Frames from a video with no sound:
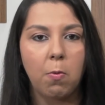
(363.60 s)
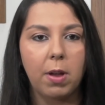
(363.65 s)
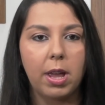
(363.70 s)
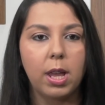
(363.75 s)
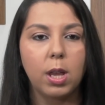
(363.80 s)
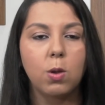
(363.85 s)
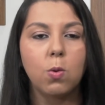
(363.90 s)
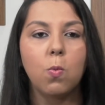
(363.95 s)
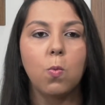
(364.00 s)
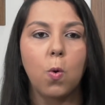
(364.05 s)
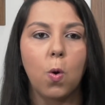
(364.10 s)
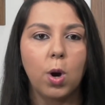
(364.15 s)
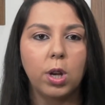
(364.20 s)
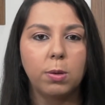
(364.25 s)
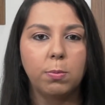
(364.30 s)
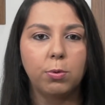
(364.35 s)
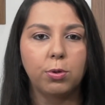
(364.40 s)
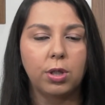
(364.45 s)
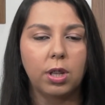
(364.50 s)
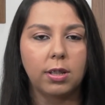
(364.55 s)
em um
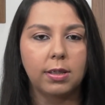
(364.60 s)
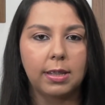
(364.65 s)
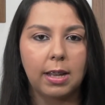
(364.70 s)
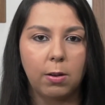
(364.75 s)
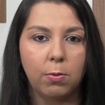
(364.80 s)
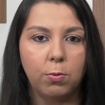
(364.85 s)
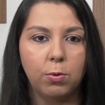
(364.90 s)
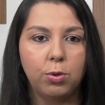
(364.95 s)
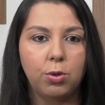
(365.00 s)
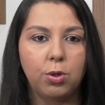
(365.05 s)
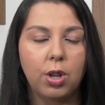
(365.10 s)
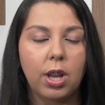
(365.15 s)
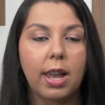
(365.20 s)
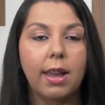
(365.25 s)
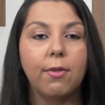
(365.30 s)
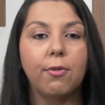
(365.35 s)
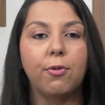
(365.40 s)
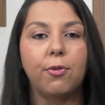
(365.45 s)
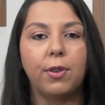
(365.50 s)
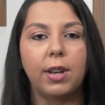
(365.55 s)
ônibus da saúde
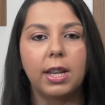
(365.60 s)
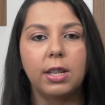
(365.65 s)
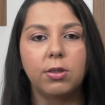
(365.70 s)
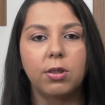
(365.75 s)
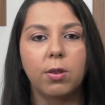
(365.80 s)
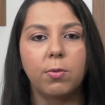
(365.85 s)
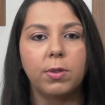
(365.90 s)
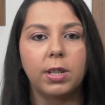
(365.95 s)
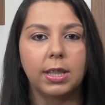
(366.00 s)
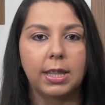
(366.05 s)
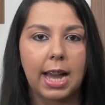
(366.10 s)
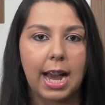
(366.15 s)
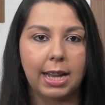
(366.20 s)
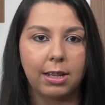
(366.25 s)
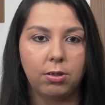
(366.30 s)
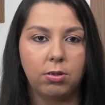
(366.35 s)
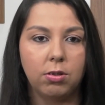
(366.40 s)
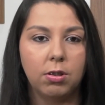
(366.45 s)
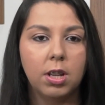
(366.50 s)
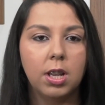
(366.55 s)
em frente à unidade.